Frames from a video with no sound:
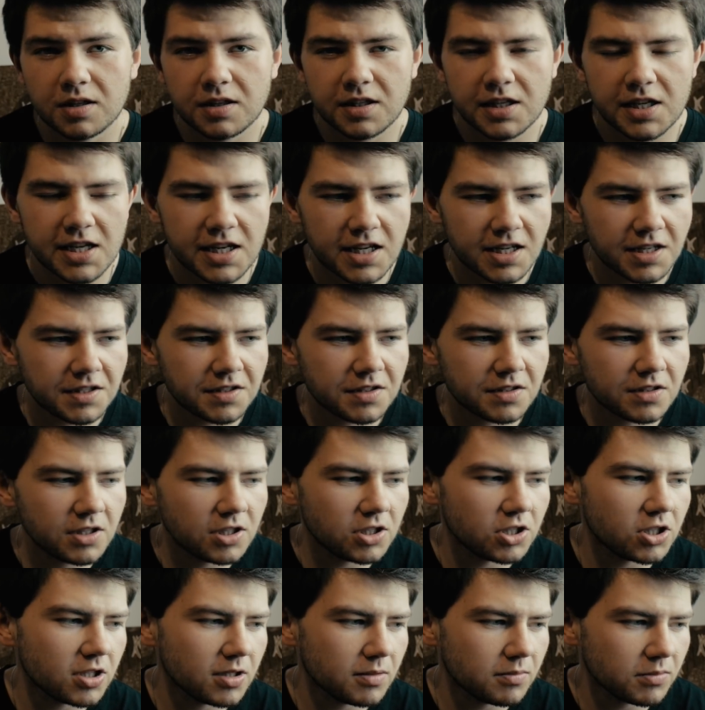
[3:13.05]
Nie jest
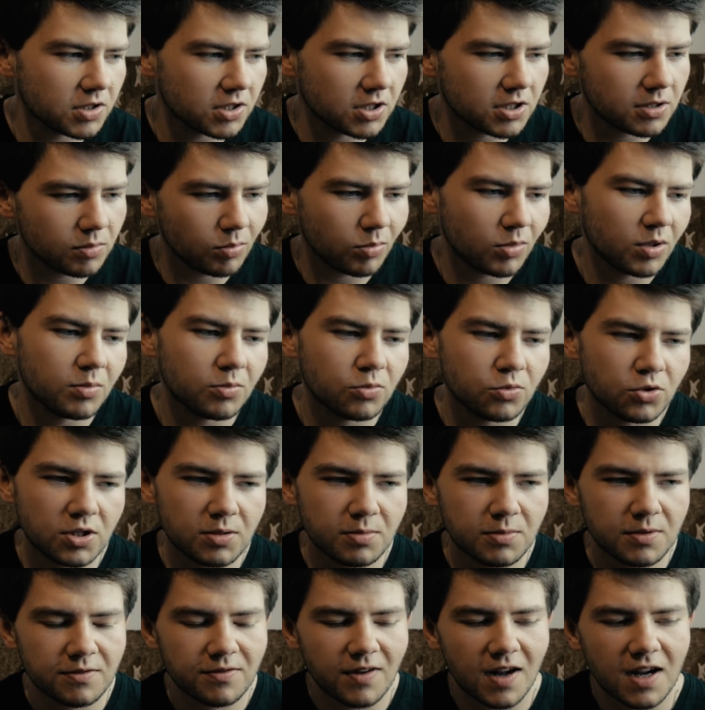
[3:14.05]
niczym, z czym my
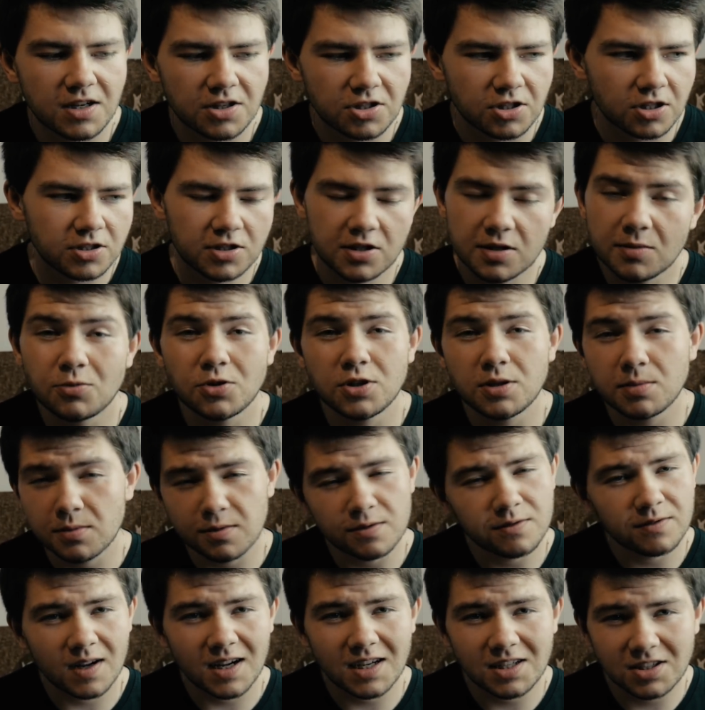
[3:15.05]
musimy walczyć. Nie
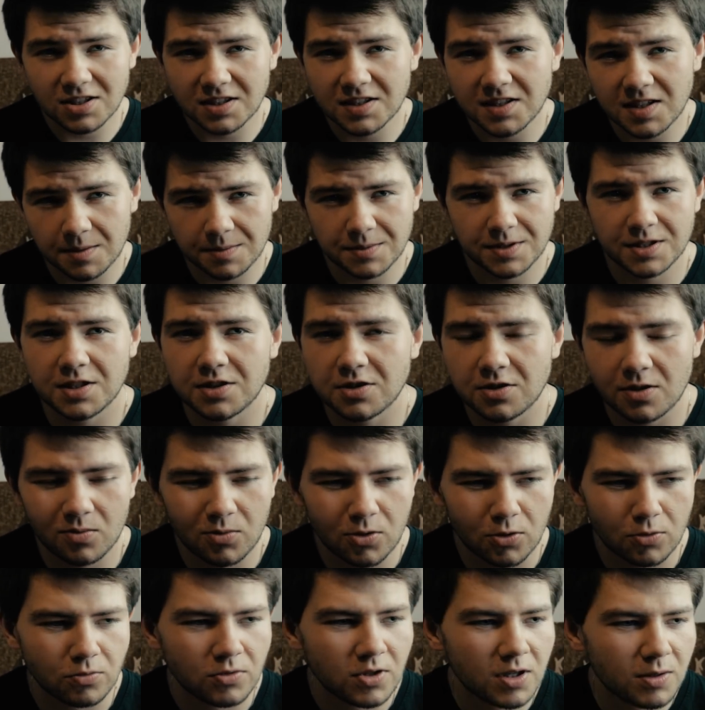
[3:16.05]
musimy walczyć sami ze
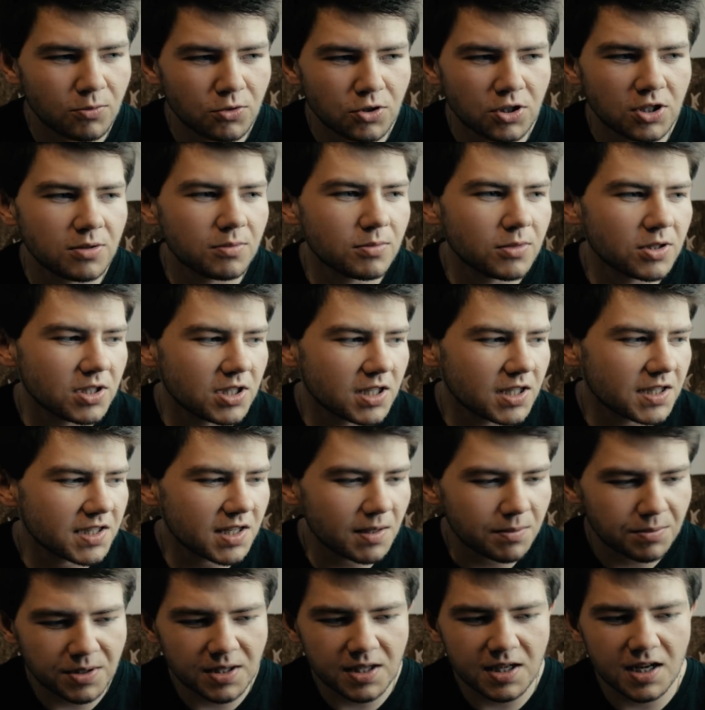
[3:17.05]
sobą, nie musimy się
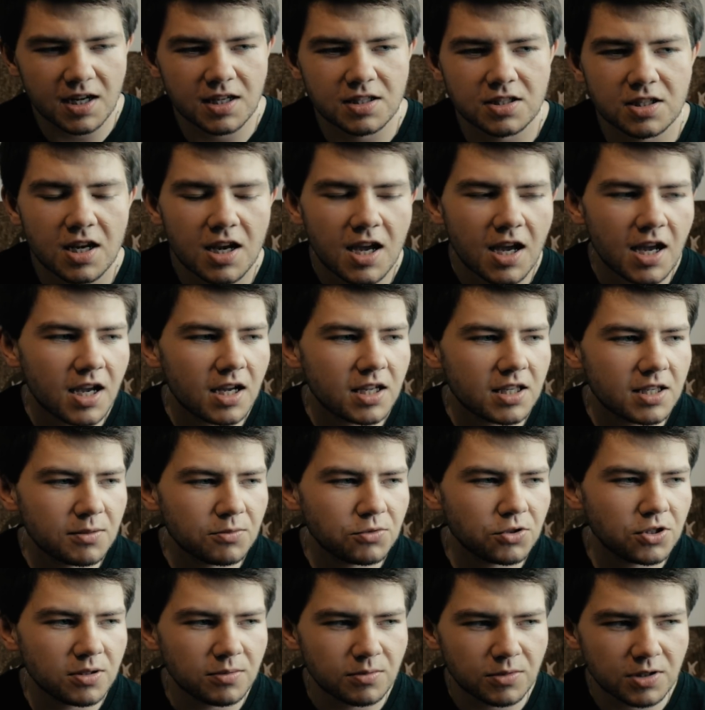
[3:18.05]
zabijać, nie
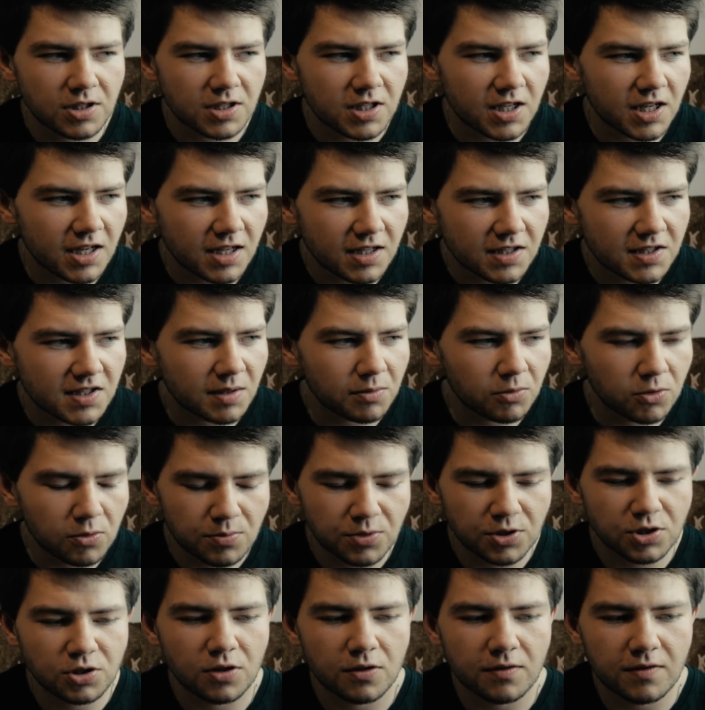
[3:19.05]
musimy się
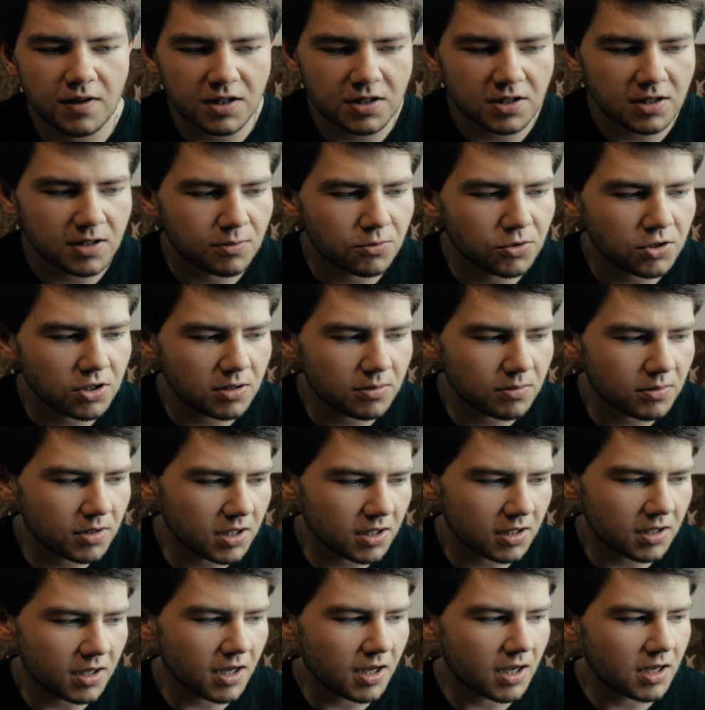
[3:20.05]
samobiczować, nie
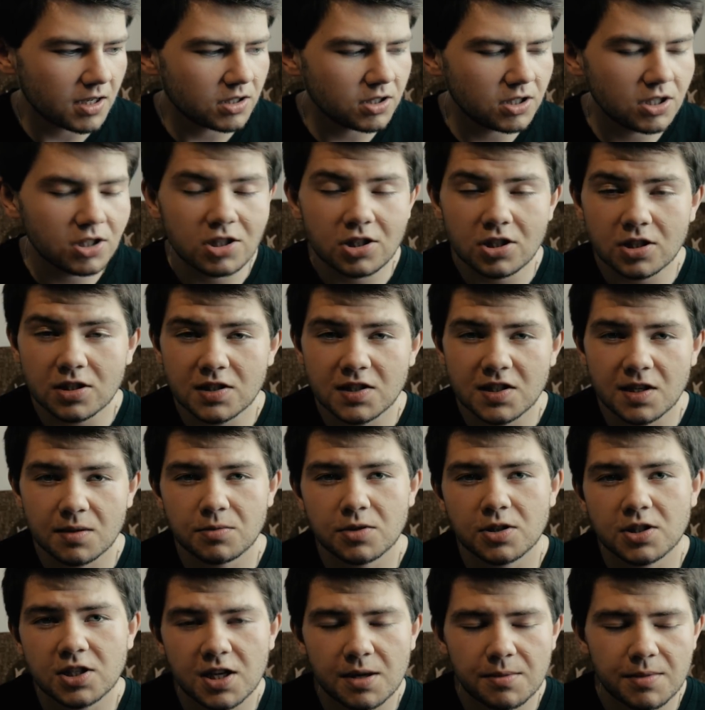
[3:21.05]
musimy niszczyć
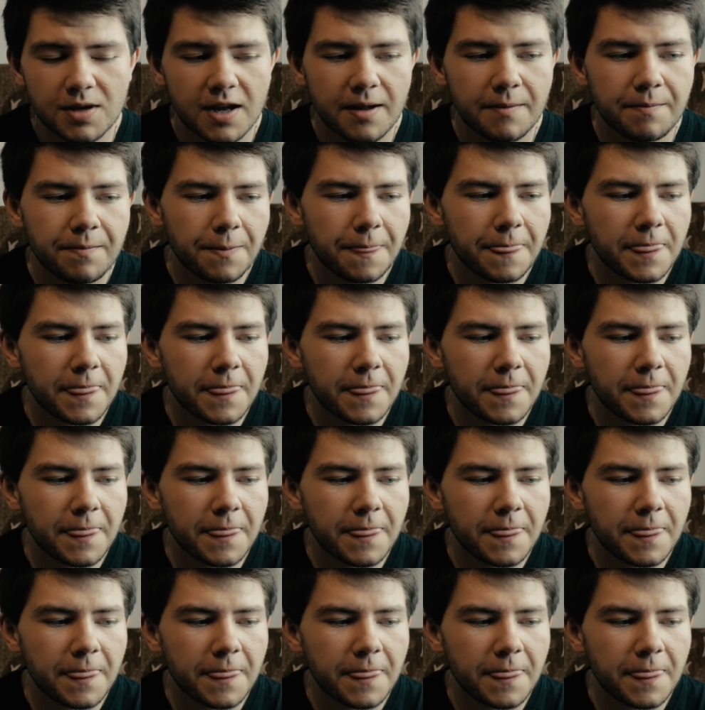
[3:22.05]
samych siebie.